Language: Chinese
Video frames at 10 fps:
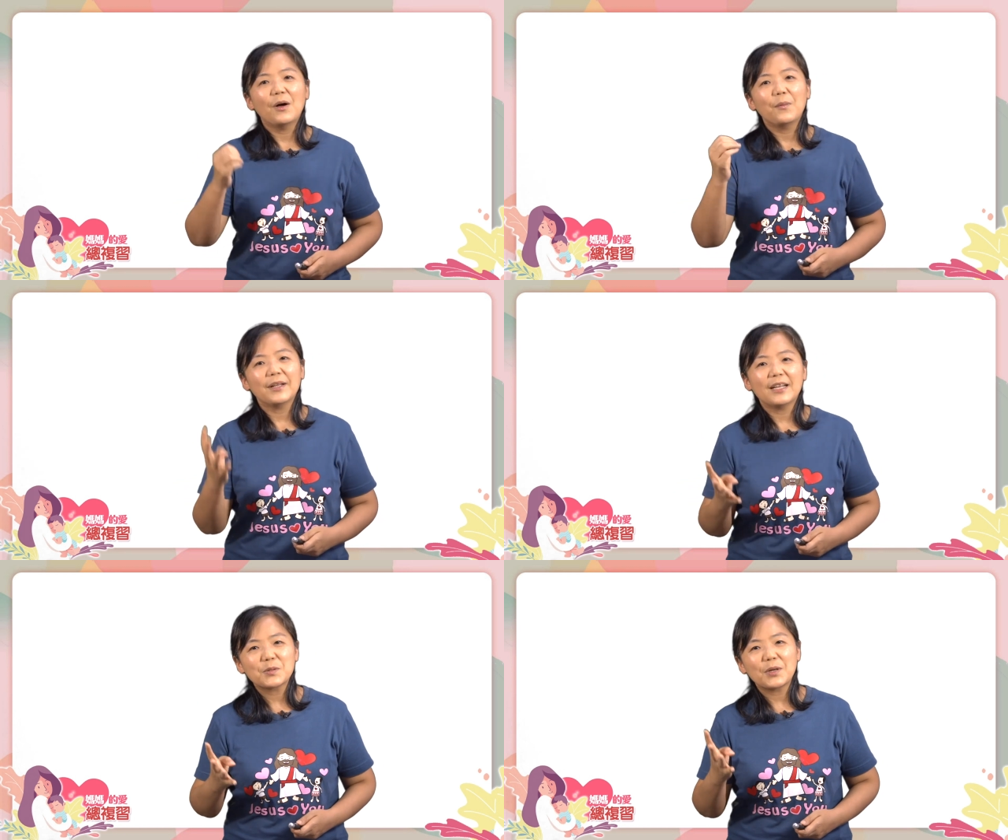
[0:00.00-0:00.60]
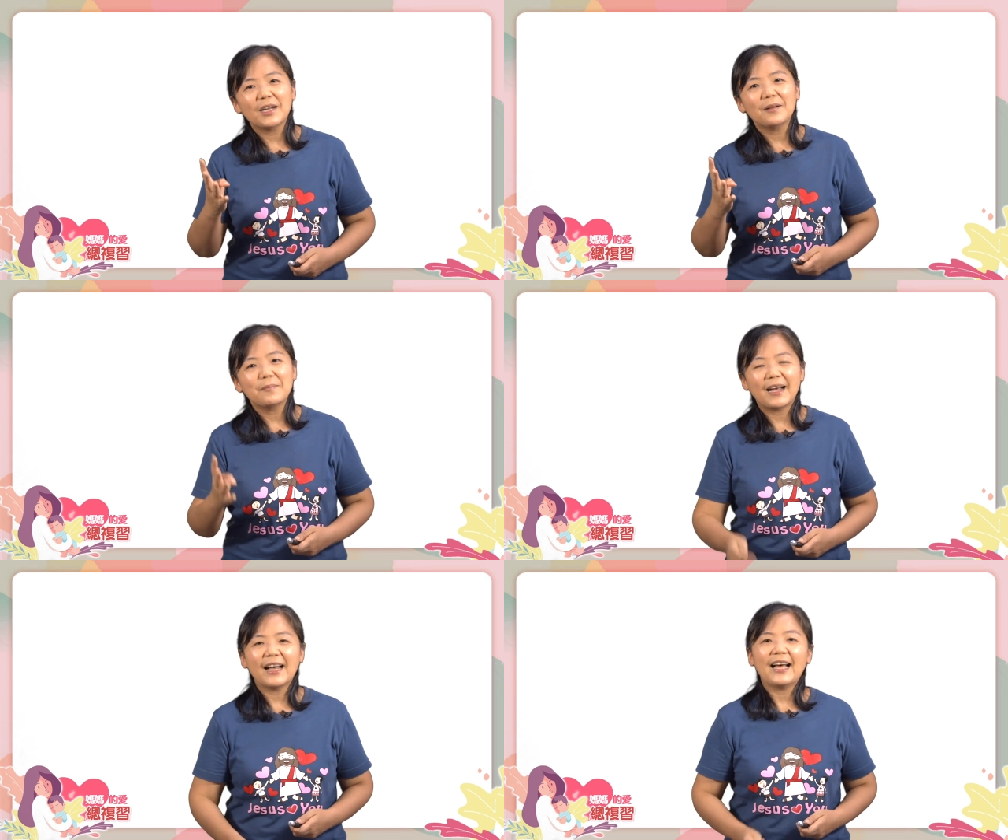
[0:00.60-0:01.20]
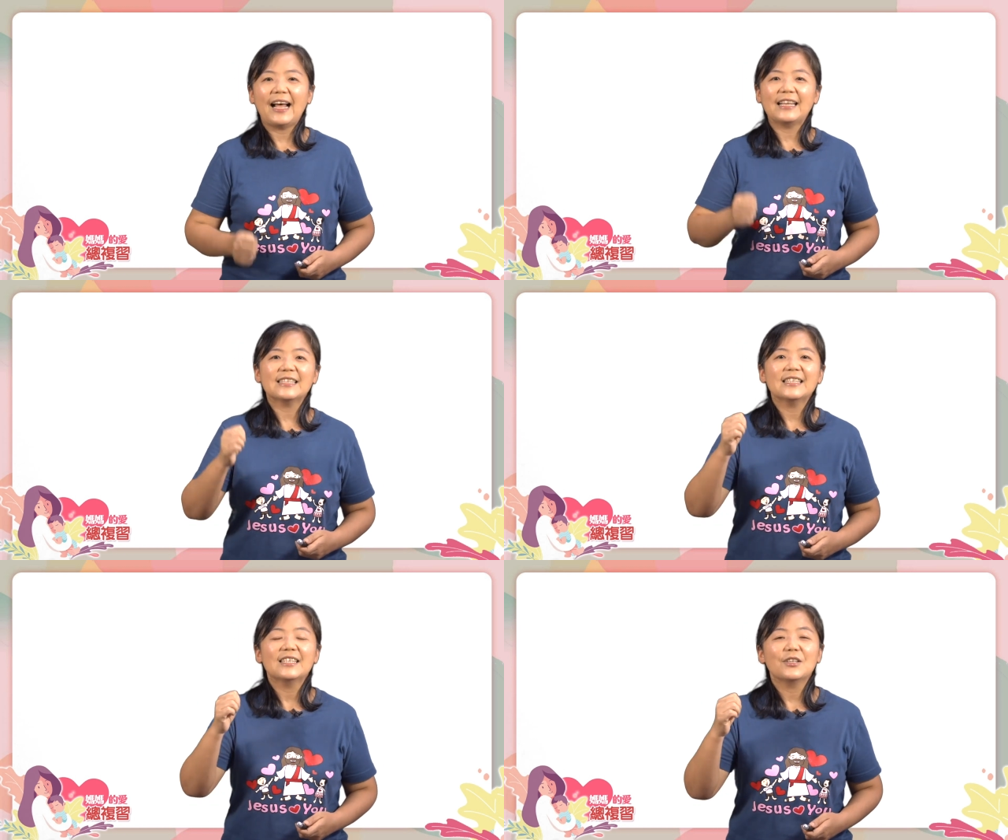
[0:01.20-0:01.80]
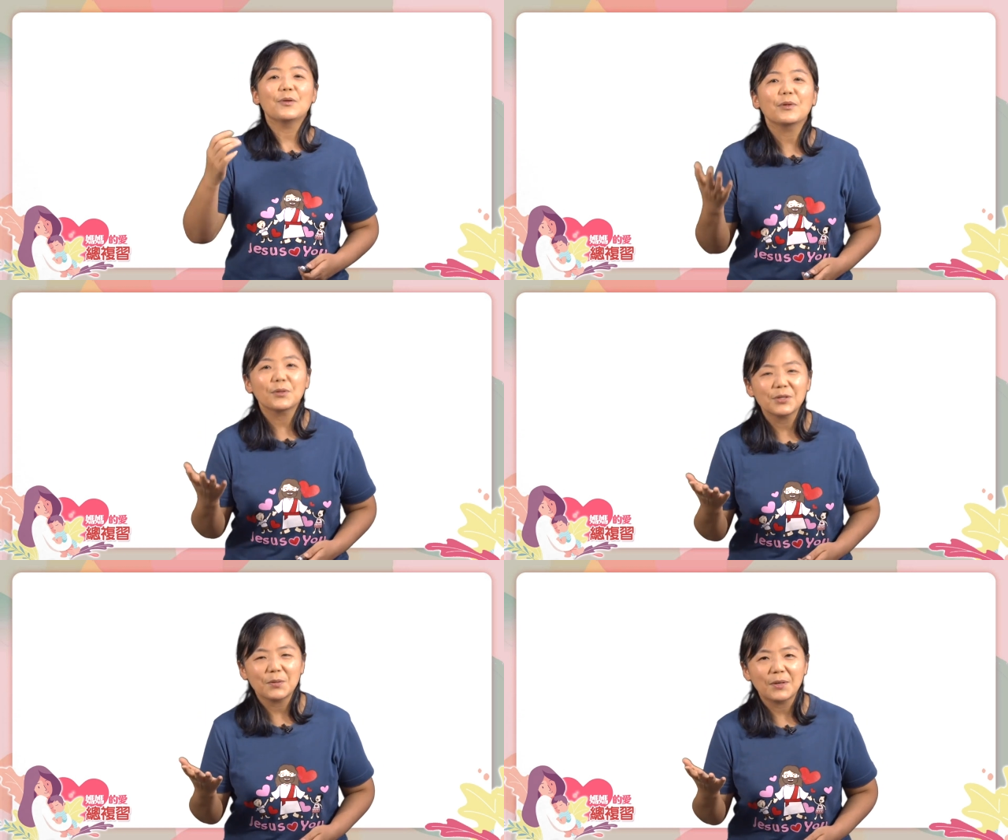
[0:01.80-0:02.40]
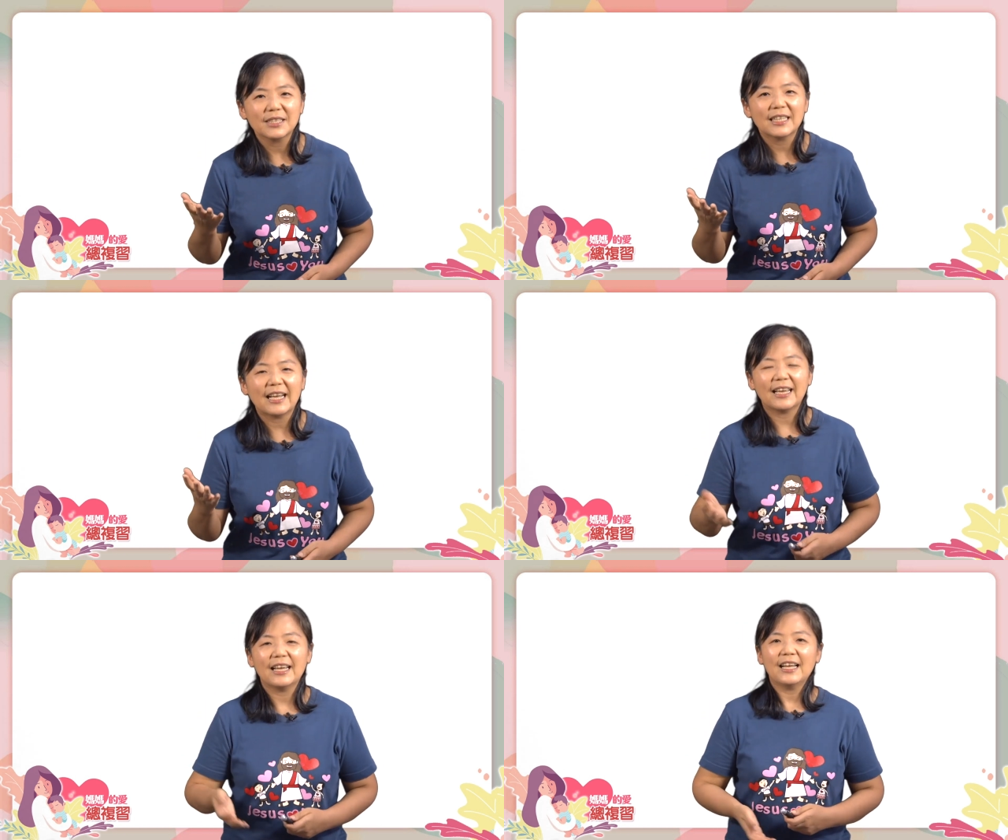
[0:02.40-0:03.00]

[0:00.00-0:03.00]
外套穿了吗？还是有没有东西忘记带？